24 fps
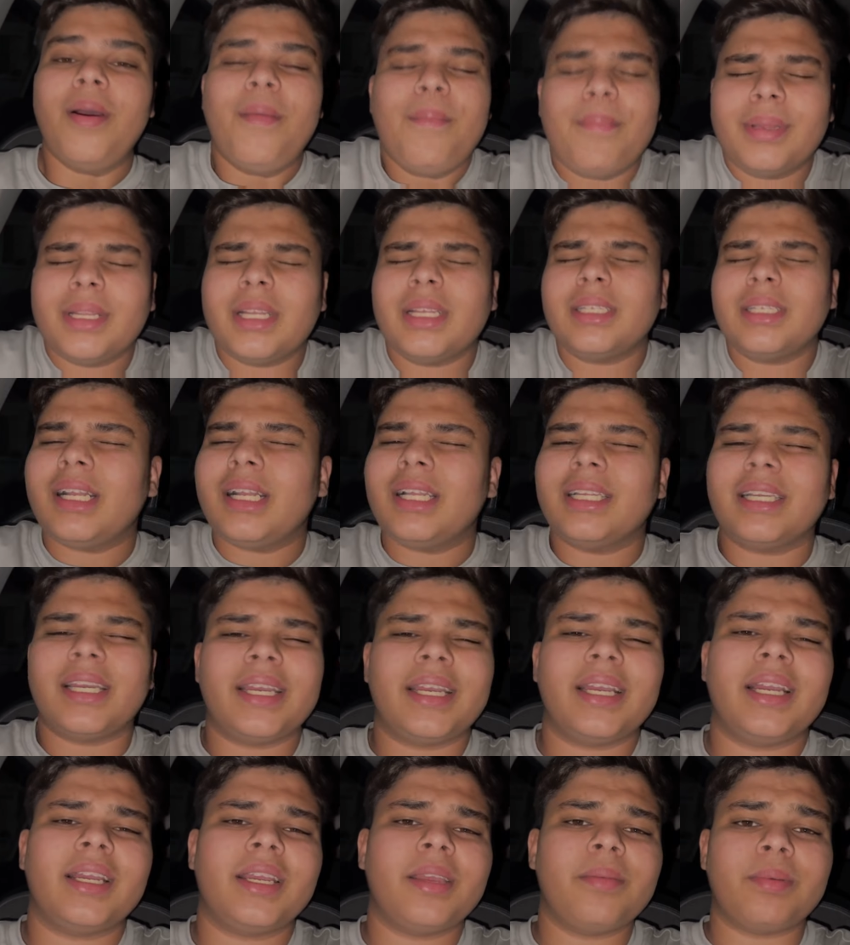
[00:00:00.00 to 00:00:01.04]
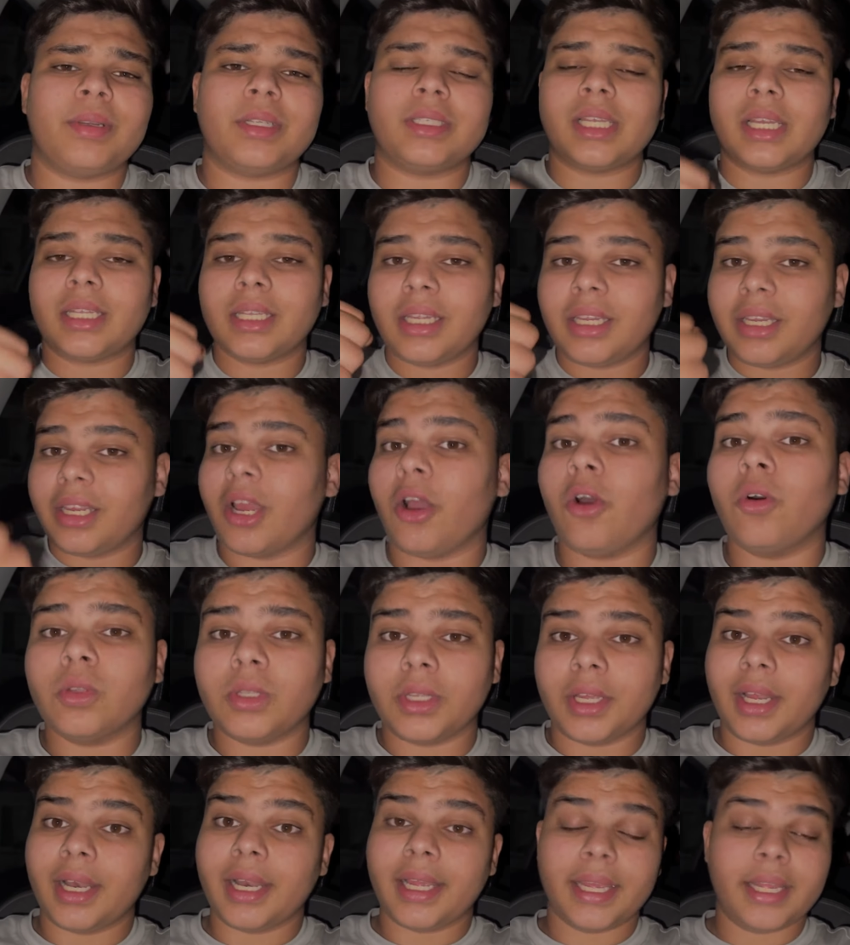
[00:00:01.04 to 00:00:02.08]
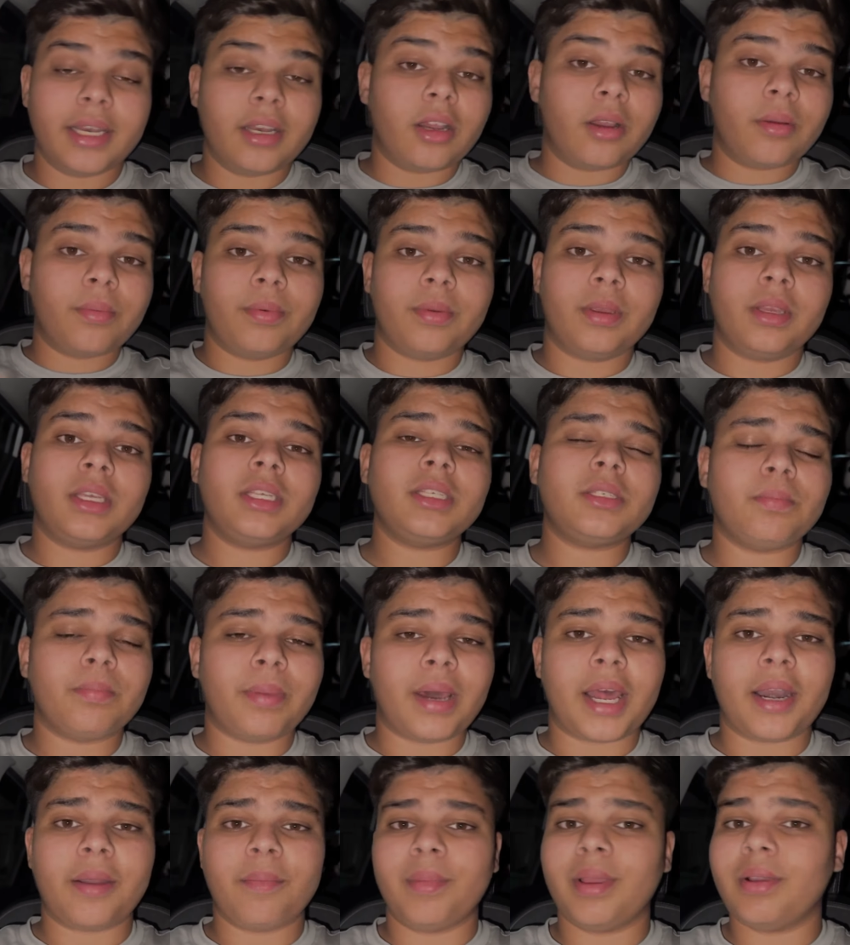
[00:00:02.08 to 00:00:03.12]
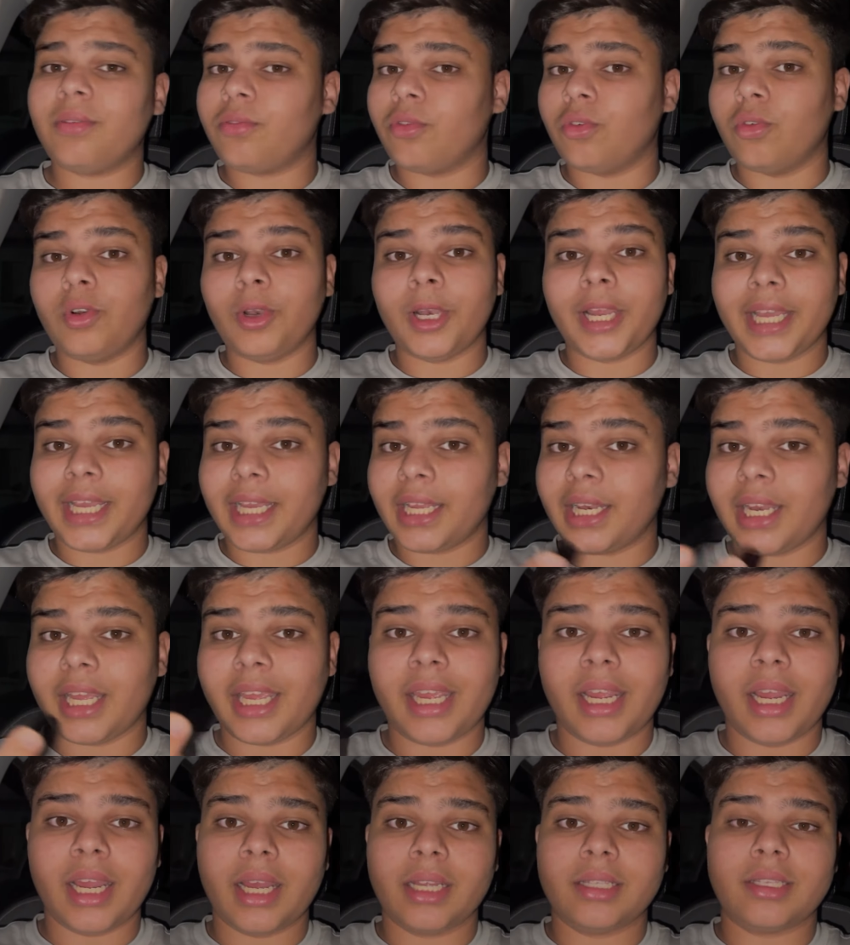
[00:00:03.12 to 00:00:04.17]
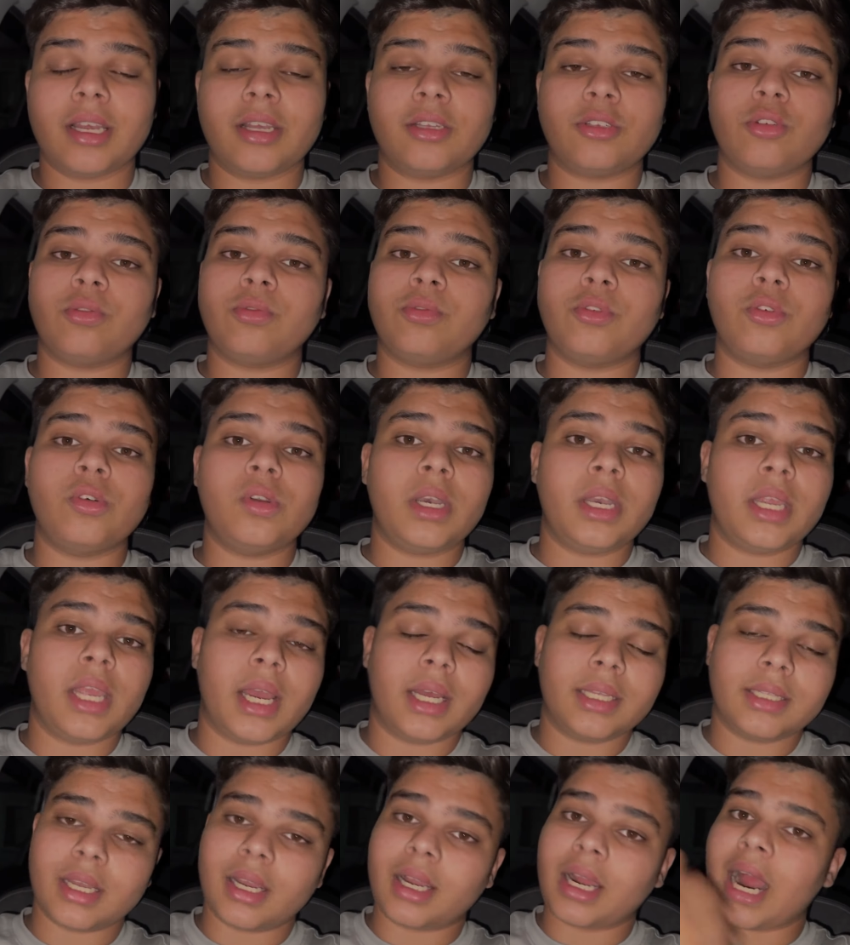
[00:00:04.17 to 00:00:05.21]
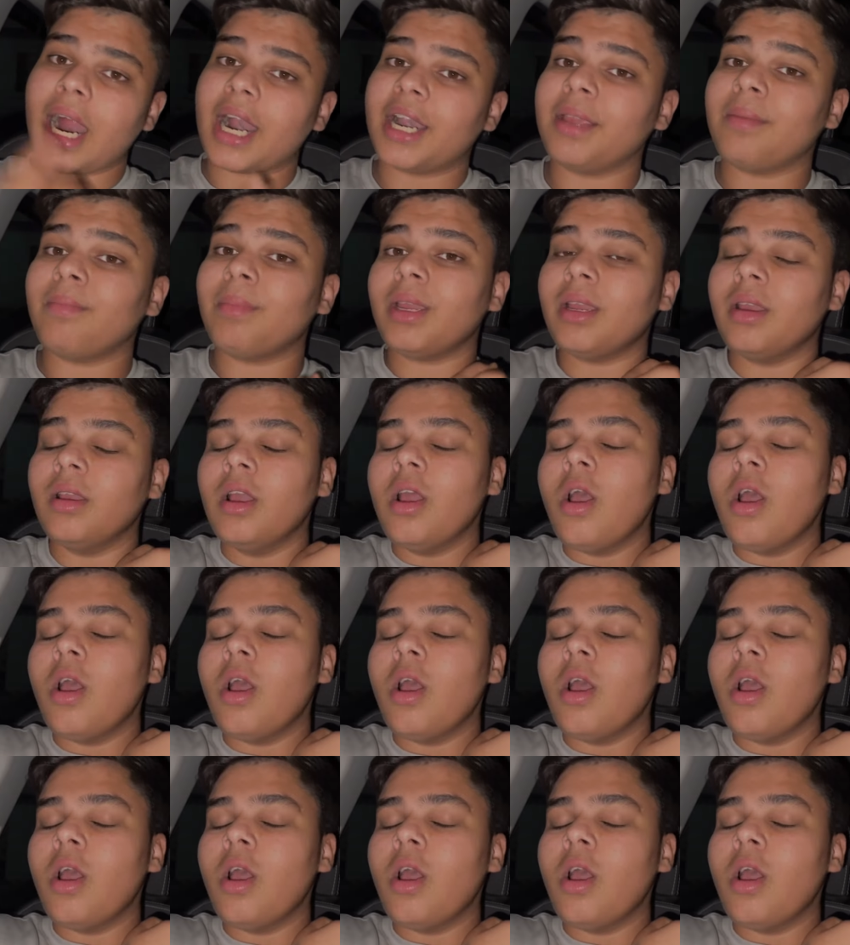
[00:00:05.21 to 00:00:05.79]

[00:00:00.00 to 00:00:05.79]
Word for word: पता जाएगा कि प्रसादी क्या होती है लेकिन अब इस बार मैं फ़ोन लेके नहीं गया था सो फ़ोन नहीं आता गाड़ी में